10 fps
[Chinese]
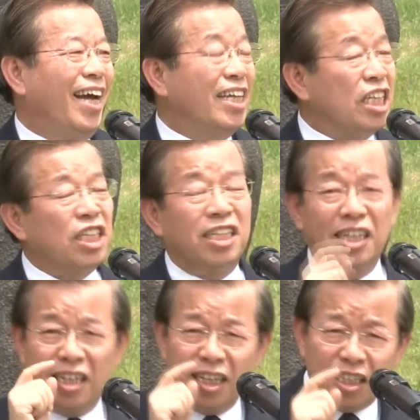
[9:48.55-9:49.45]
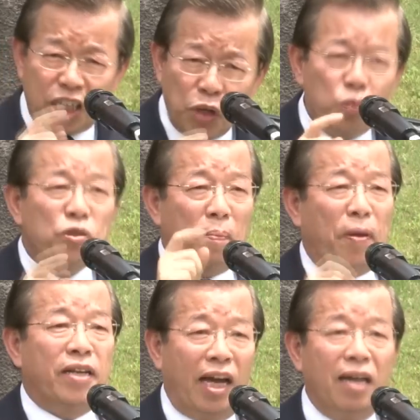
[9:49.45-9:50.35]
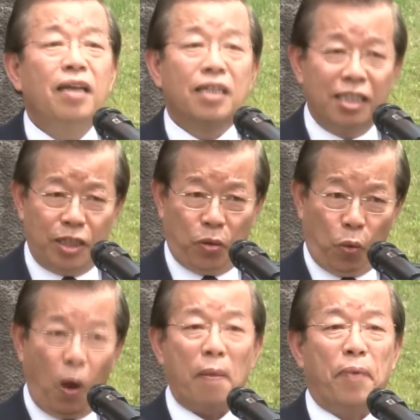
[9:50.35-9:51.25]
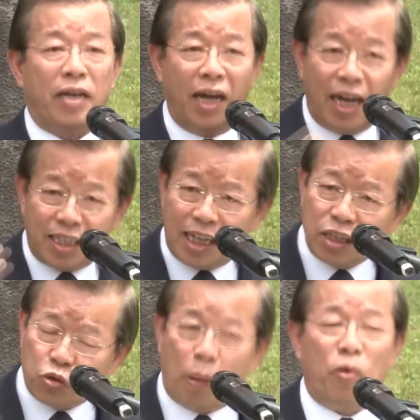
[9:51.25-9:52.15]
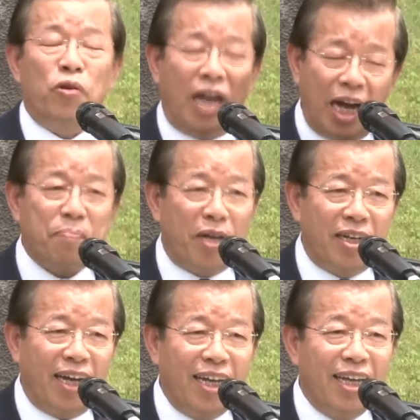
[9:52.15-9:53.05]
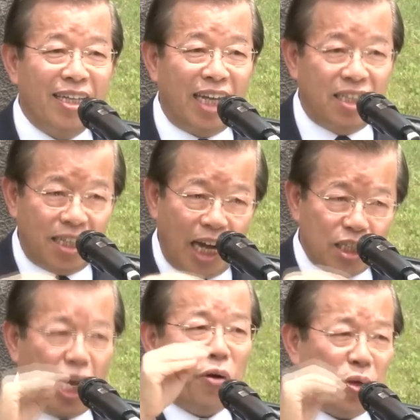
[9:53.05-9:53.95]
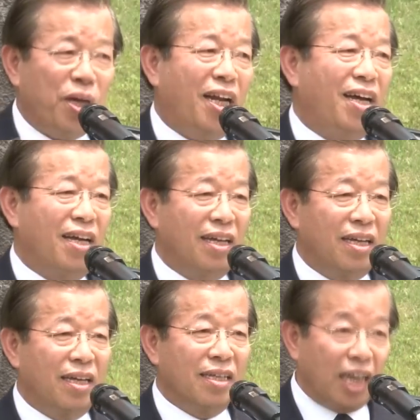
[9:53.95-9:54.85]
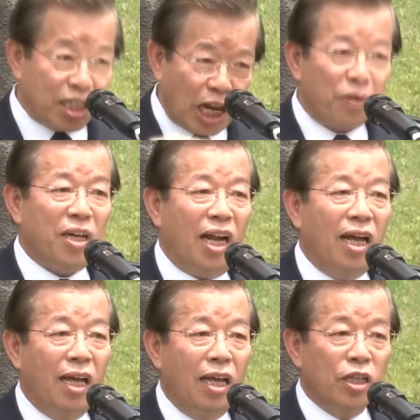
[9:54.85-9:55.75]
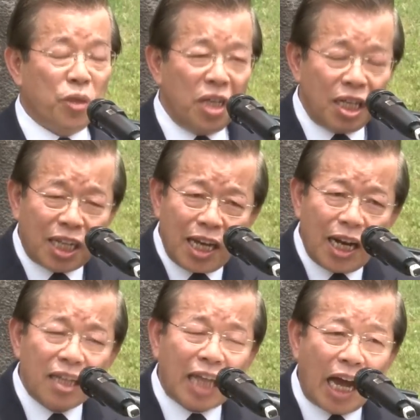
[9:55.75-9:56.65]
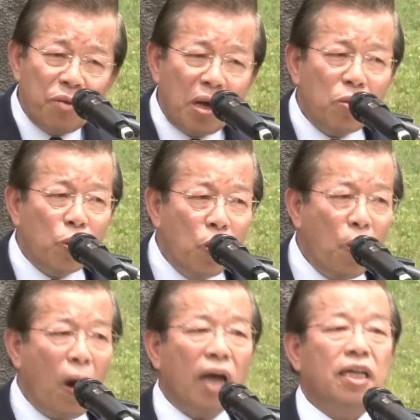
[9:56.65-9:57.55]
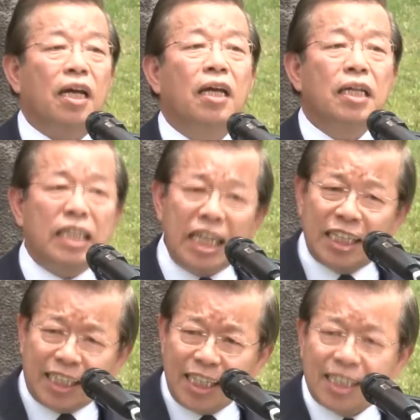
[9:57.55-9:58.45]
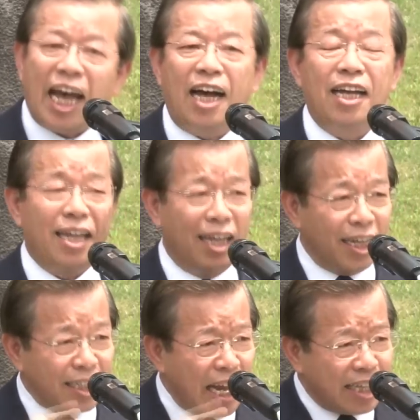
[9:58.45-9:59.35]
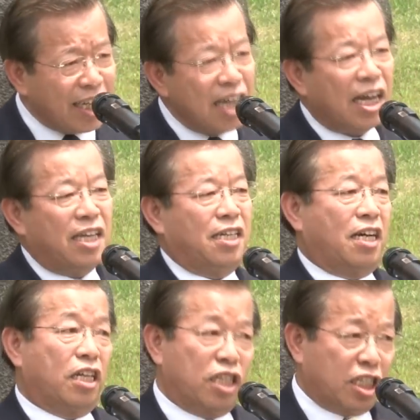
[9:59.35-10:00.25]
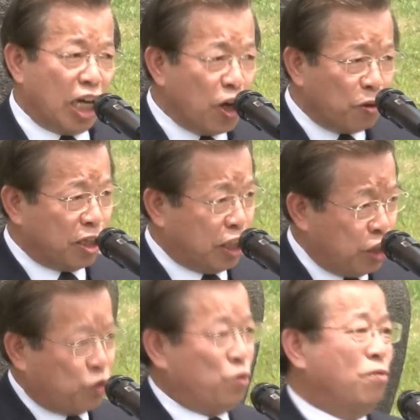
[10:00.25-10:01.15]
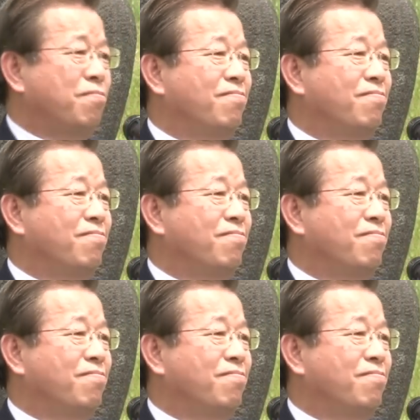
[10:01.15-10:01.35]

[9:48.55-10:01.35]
啊，这是生物的本能，是我的本能，也是咱大部分人的本能。但是它超越了，它超越了，所以伫咱台湾文化的地基上奠定了一个很深厚的基础，